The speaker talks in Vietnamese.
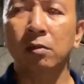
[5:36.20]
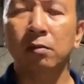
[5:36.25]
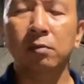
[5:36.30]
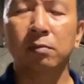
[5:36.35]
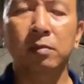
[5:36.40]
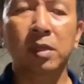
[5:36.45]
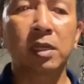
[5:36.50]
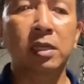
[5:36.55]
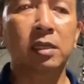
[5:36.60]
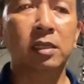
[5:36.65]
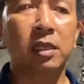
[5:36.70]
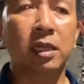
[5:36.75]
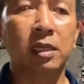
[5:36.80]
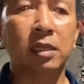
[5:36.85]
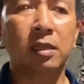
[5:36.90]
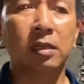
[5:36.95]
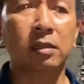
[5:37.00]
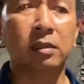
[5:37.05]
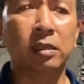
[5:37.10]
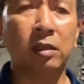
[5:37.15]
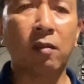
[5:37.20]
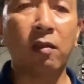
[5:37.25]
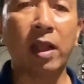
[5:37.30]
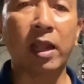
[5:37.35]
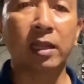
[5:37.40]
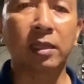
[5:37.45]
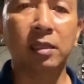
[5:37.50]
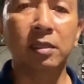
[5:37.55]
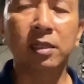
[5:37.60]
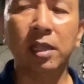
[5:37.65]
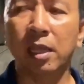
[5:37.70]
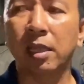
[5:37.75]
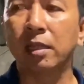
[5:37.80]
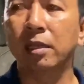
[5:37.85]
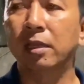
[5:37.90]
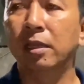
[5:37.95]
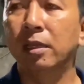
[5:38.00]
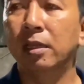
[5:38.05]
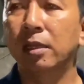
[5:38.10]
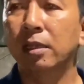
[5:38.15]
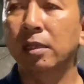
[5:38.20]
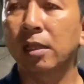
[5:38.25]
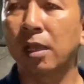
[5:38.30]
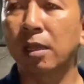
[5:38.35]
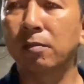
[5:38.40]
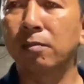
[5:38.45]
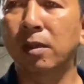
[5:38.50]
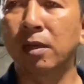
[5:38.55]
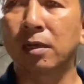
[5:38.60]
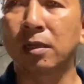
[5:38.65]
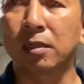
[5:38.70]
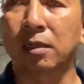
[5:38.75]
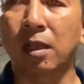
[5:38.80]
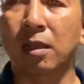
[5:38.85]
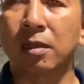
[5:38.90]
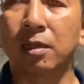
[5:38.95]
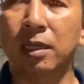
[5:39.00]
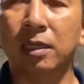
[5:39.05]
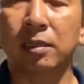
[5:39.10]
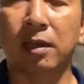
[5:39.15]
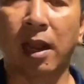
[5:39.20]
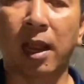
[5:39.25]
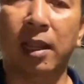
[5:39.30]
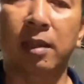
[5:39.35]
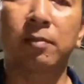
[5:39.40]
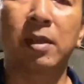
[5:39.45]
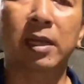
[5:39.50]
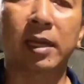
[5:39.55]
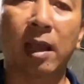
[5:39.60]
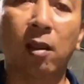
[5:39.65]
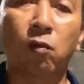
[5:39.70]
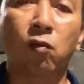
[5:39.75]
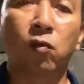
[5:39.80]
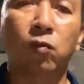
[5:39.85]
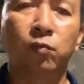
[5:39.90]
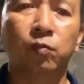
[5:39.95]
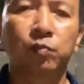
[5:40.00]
mình sẽ cho ăn thứ gì thì mình từ cái trại ban đầu